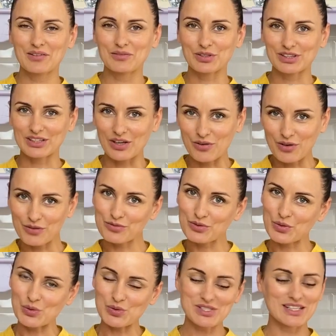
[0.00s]
Вот такое
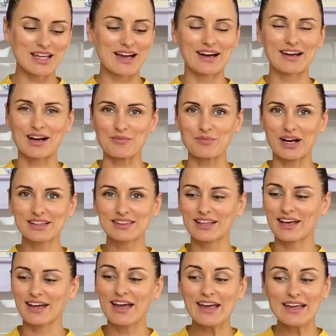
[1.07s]
вкусное,
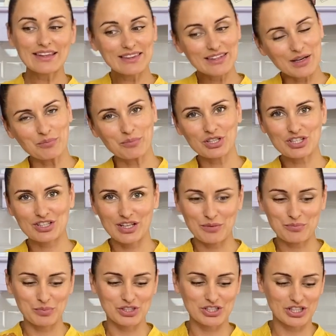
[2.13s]
ароматное и необычное
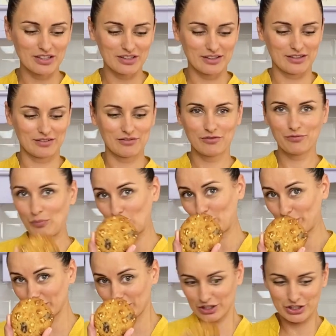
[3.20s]
печенье в
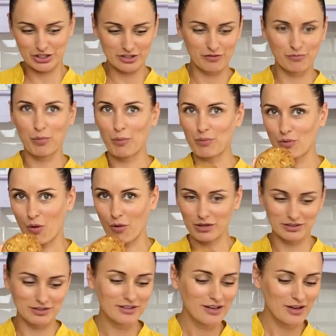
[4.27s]
пупырышек, в
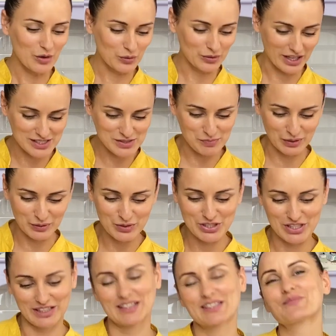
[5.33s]
попкорн у нас
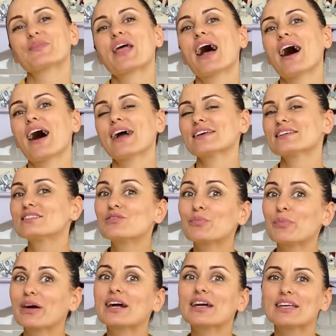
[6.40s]
получилось. А если вы
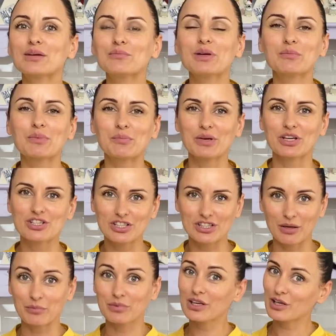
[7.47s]
по каким-либо
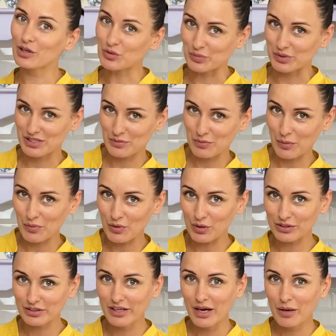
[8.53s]
причинам не любите
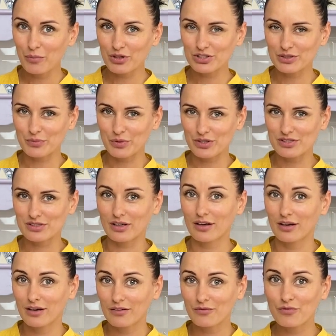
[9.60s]
попкорн, можно
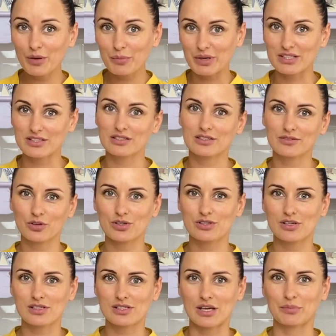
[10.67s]
просто выбросить его из
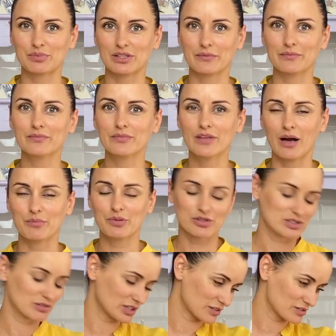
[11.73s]
рецепта. Да,
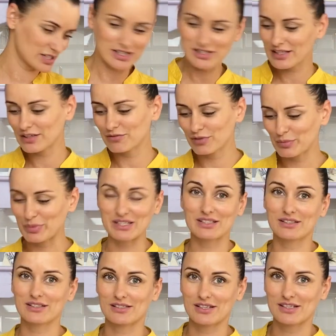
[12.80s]
просто вот так взять и
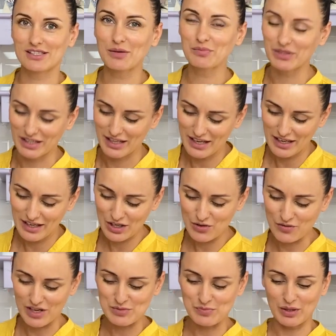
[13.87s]
выбросить из рецепта, и у
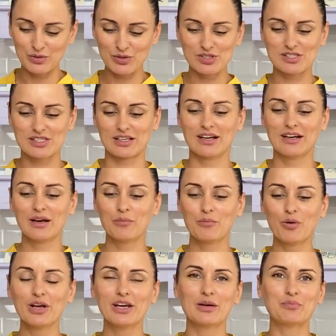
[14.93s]
вас получится
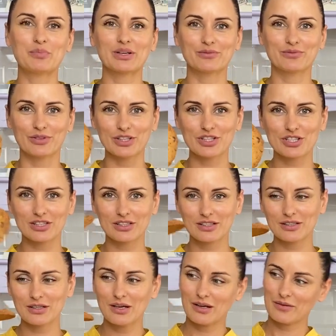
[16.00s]
более привычные
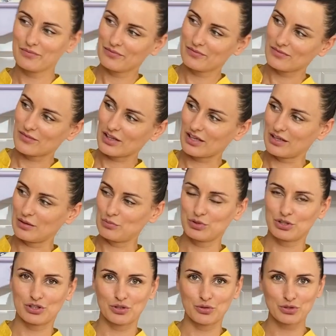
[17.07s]
такие
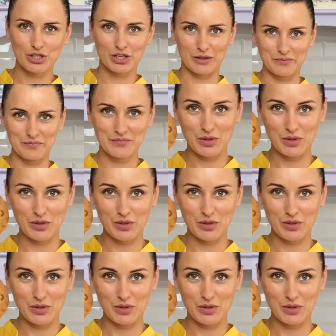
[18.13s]
печенюшки,